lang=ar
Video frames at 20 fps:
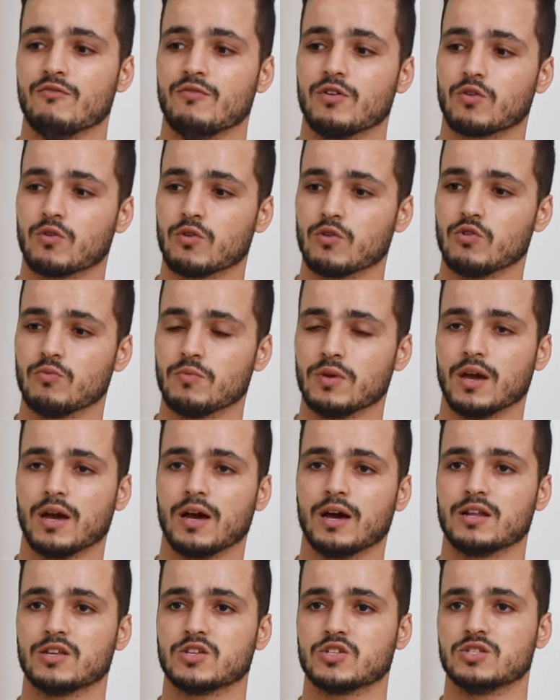فكل يوم
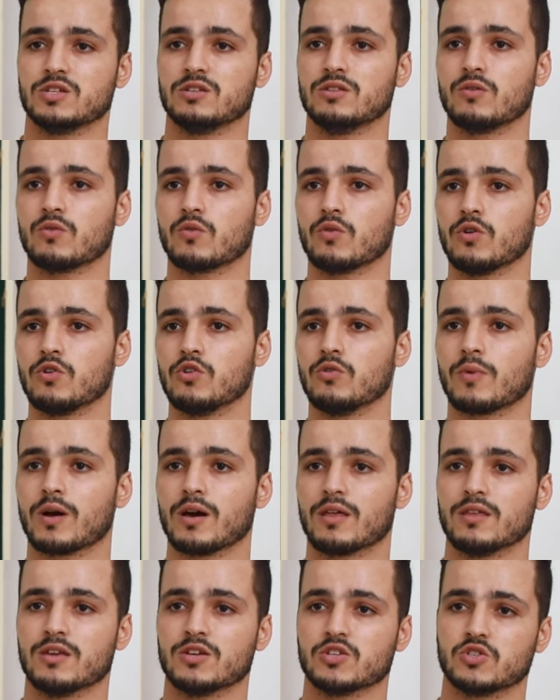احاله جديده وكل يوم
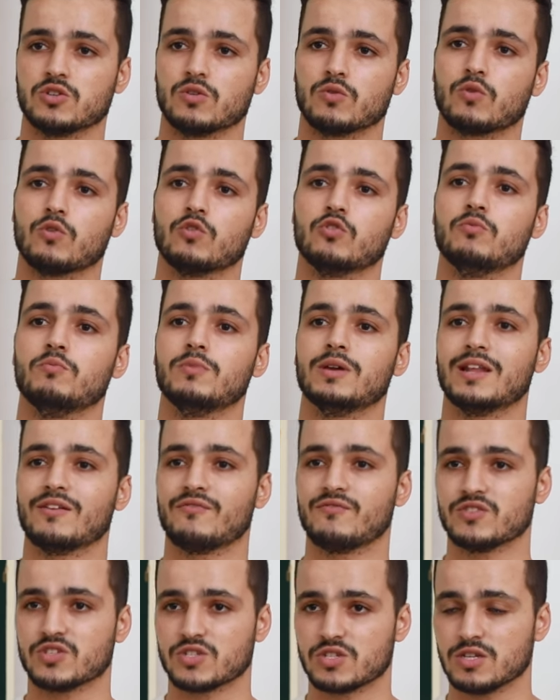قضيه جديده وكل يوم
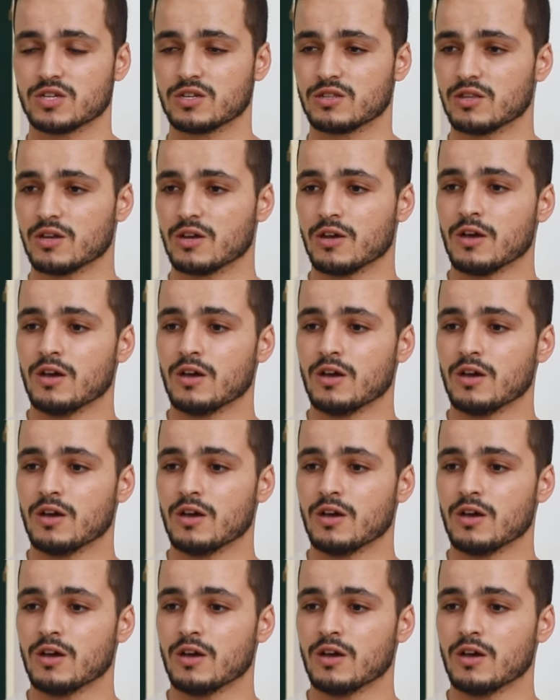ملف جديد